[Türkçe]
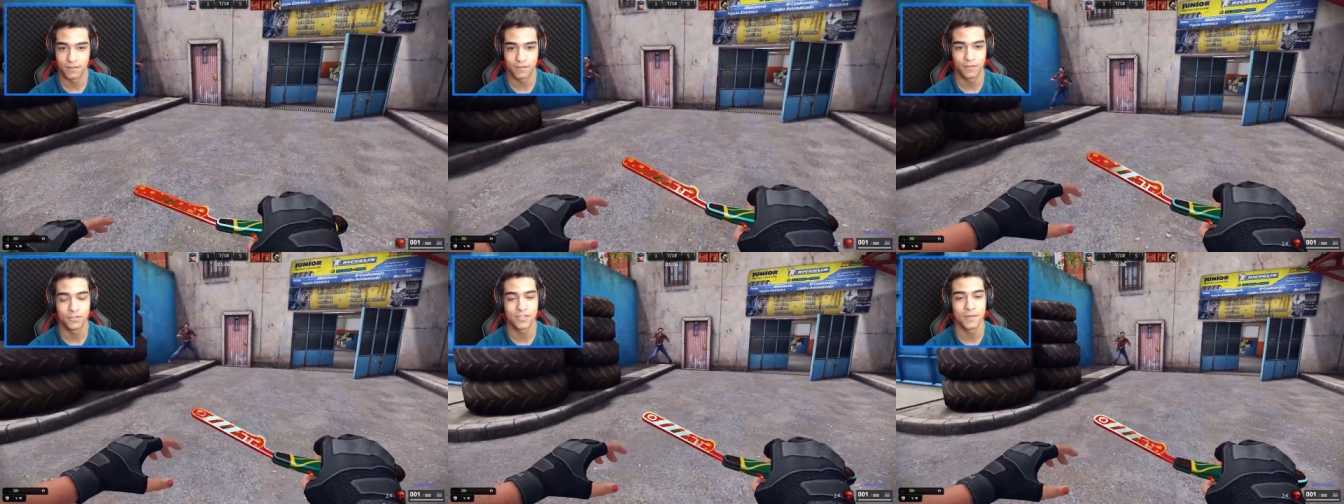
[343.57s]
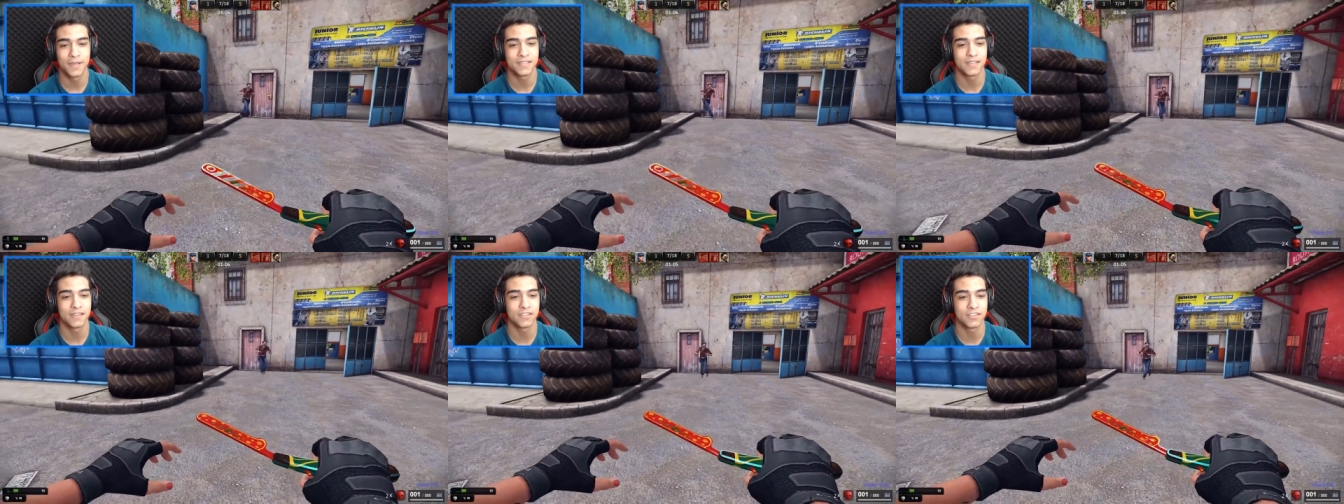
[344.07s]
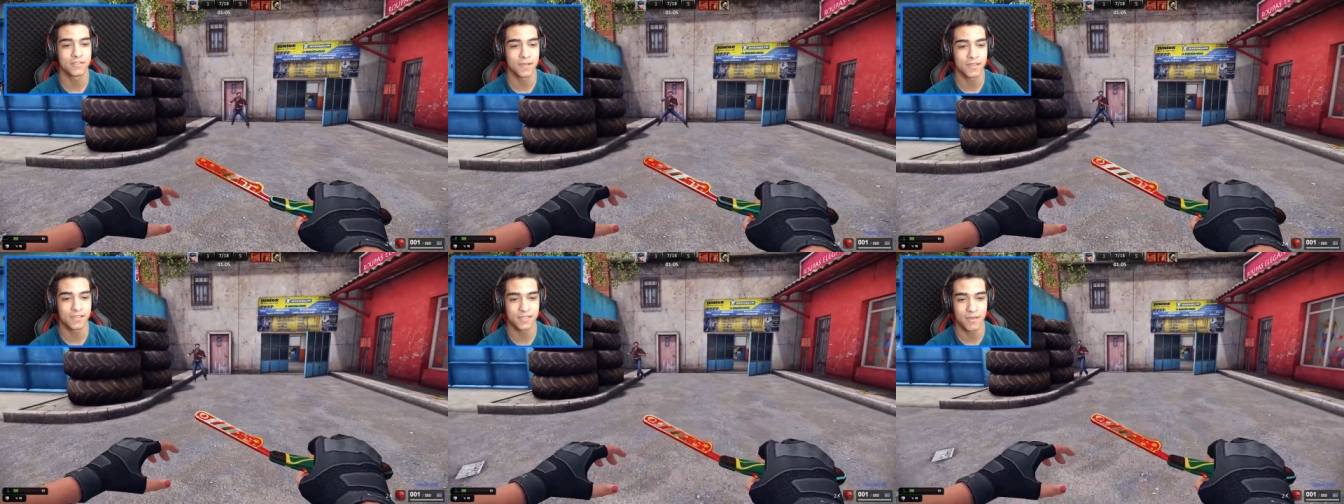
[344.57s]
Hoca ben seni
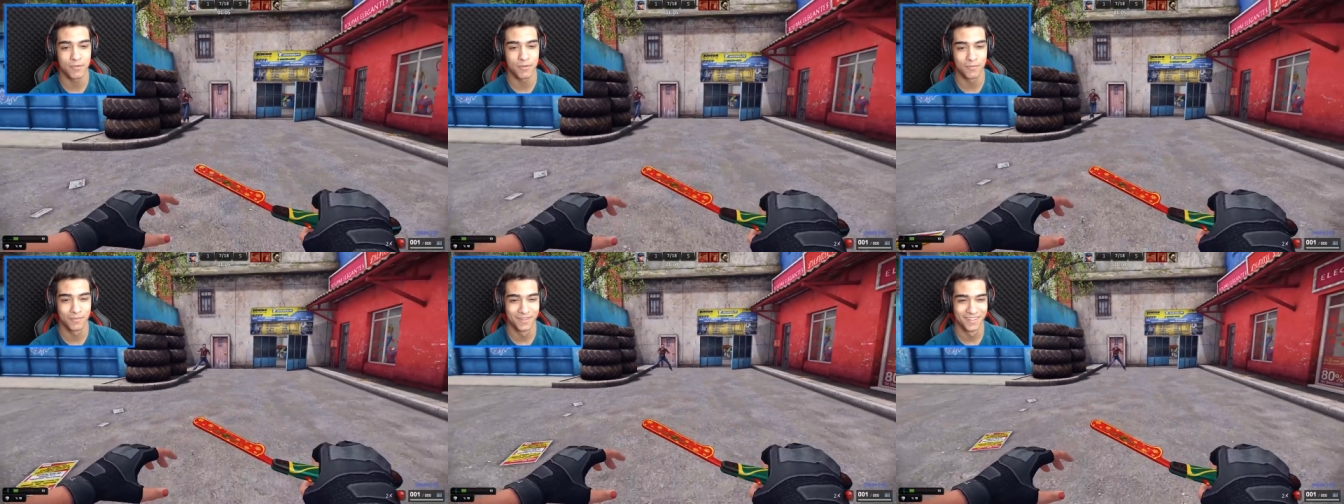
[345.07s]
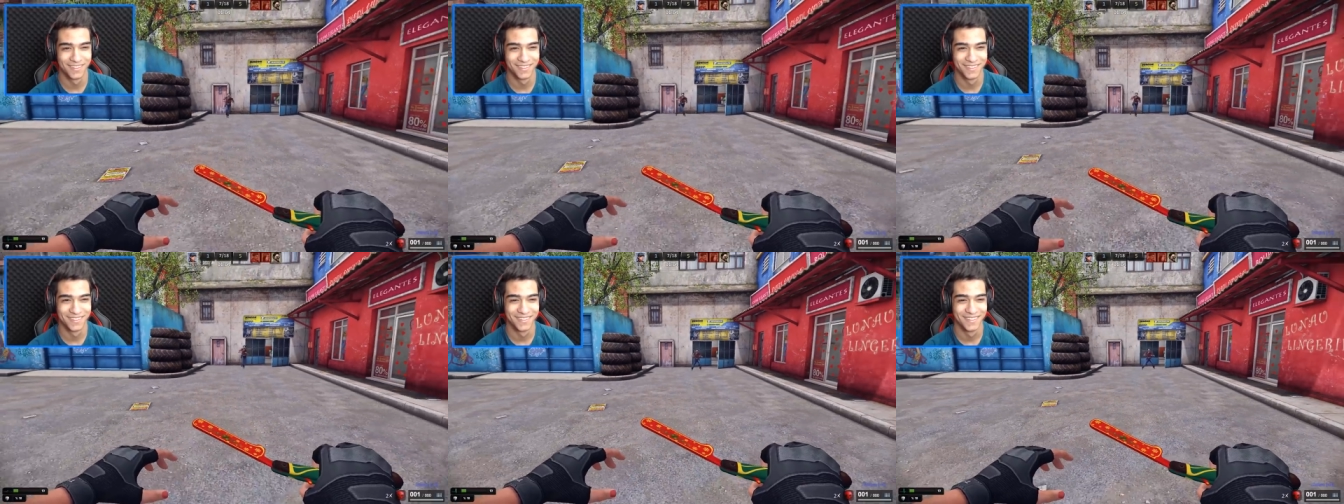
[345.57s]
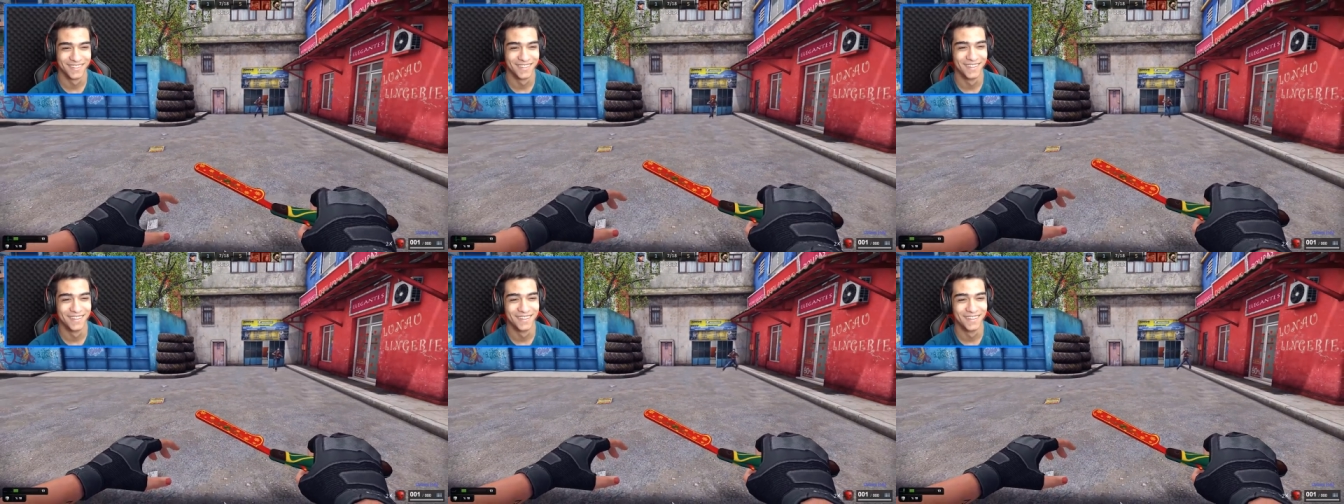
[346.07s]
çizmek istemiyorum.
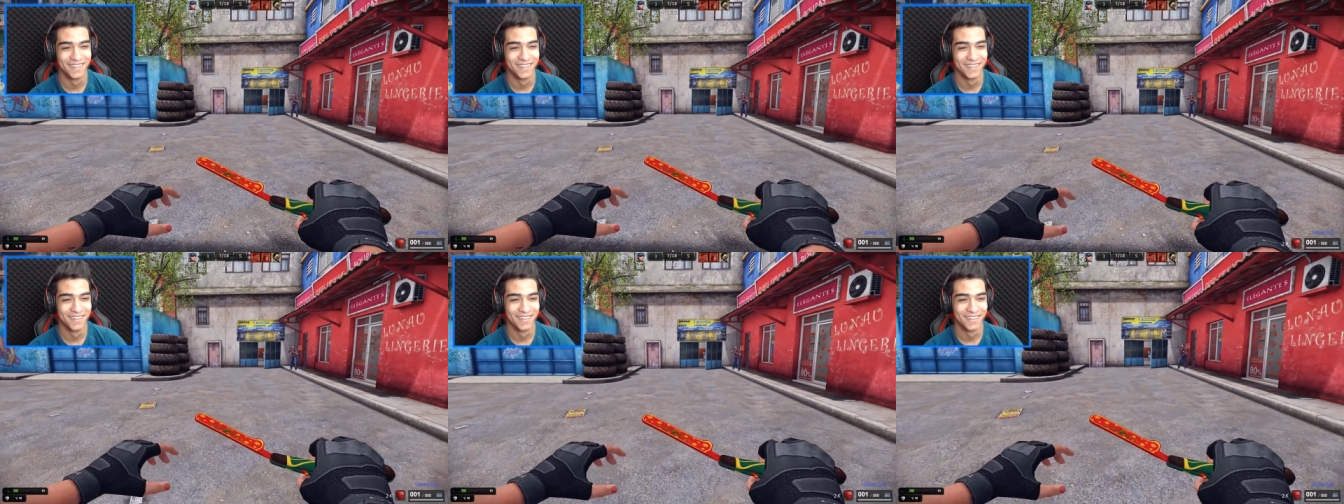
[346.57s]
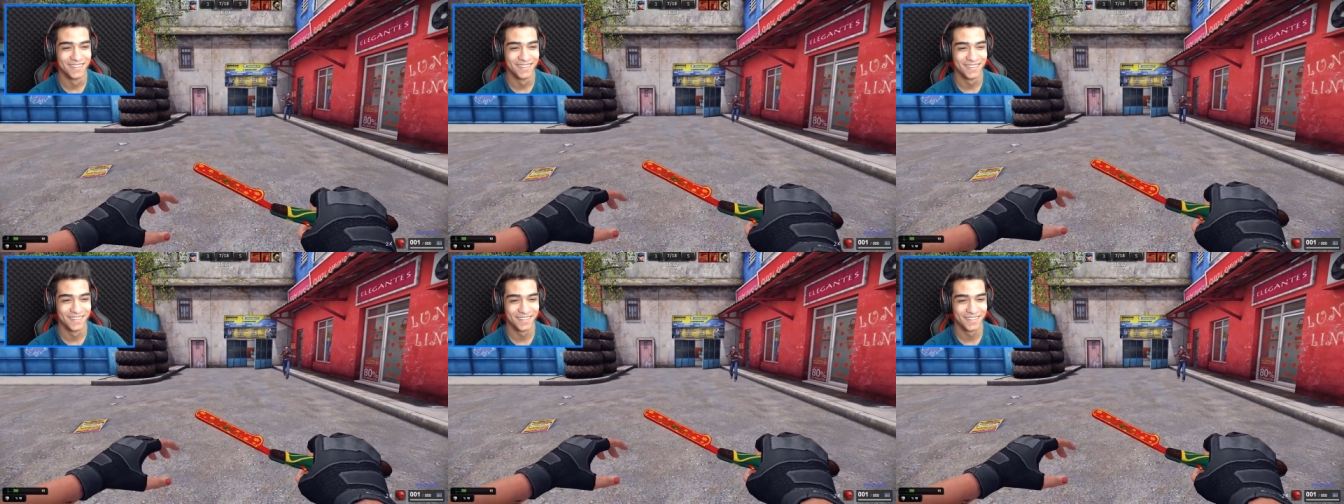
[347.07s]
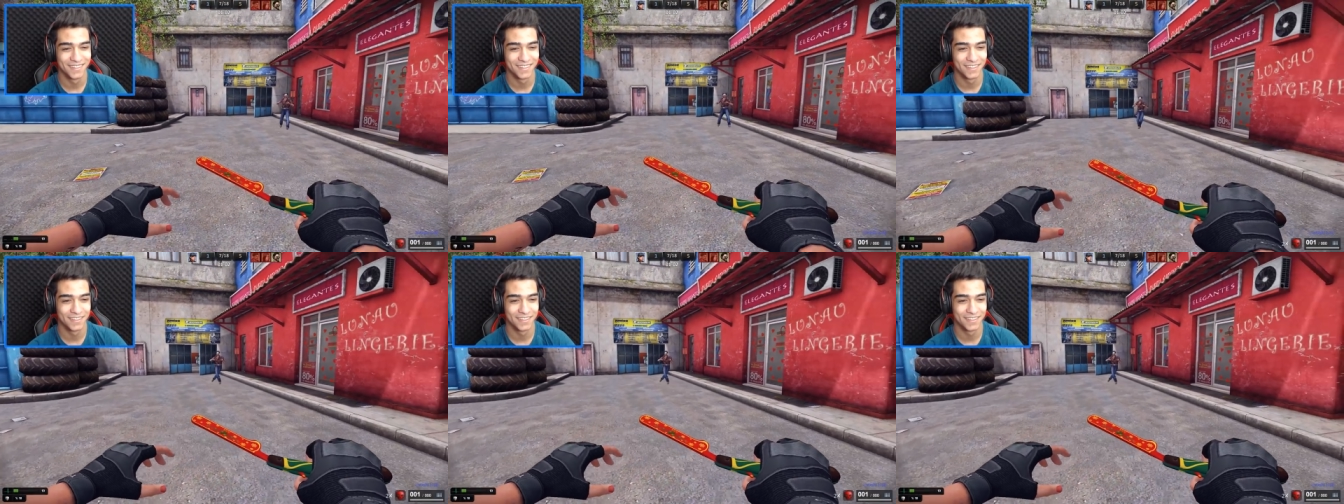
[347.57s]
Yok fark Olmaz.